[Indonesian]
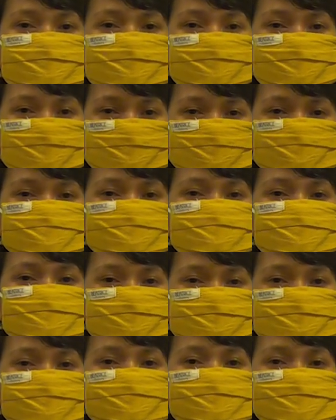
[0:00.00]
hari tidak
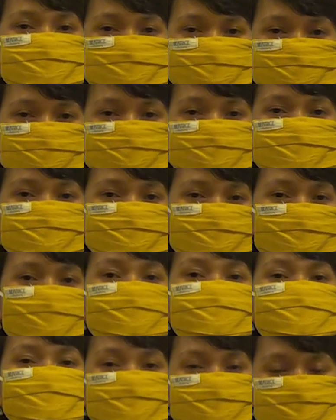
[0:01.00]
bertemu pastilah
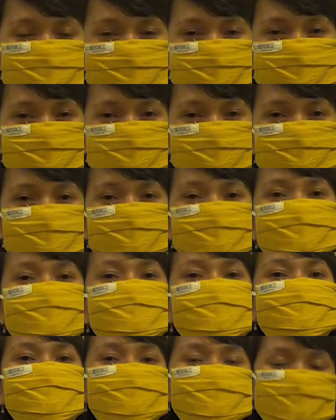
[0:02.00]
lebih banyak
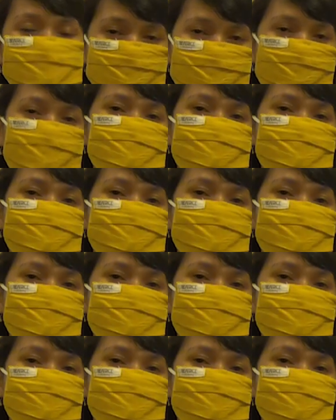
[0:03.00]
karena